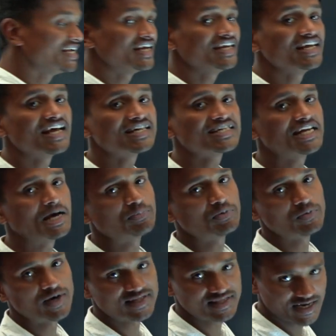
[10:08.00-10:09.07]
ఎన్ని లక్షలు
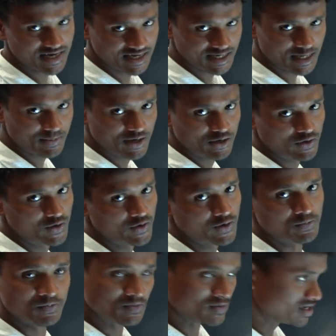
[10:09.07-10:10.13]
అప్పు పడతారంటే
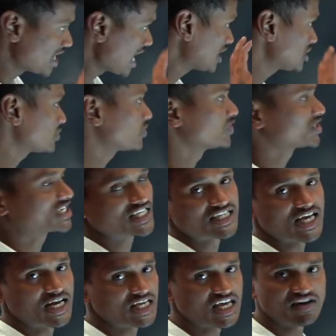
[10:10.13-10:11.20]
మనోళ్ళు లాస్ట్కి
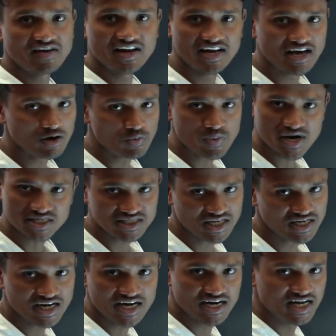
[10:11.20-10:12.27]
వచ్చేసరికి ఇరవై నాలుగు
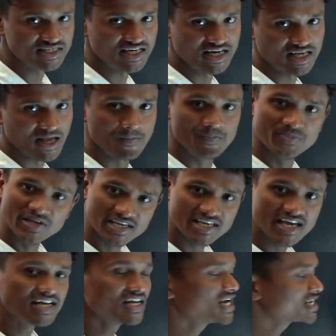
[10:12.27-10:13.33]
పర్సెంట్ అనేసరికి
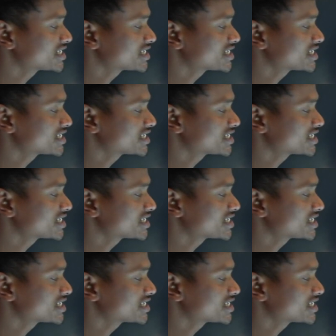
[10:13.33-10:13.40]
ఎన్ని